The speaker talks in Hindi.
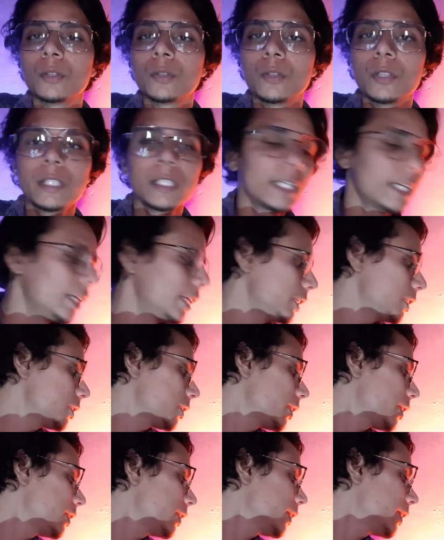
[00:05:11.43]
तो देखिए इस
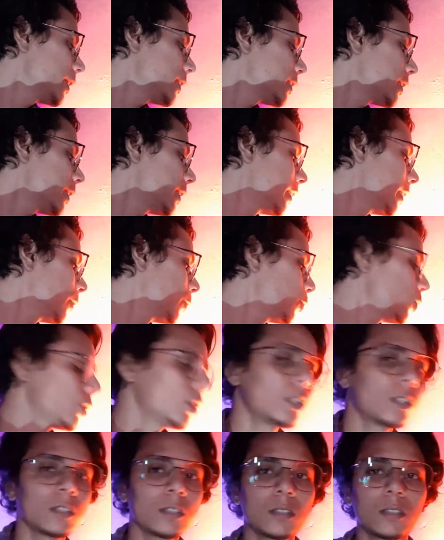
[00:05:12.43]
तरीके से ये
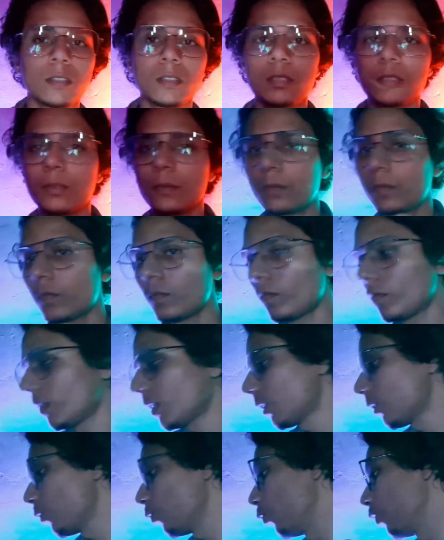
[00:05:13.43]
कुछ
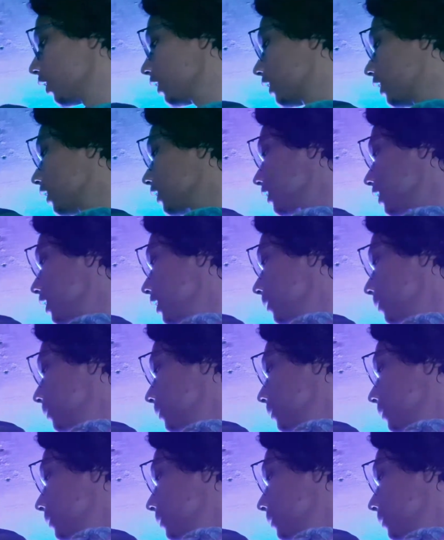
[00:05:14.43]
वर्क करते हैं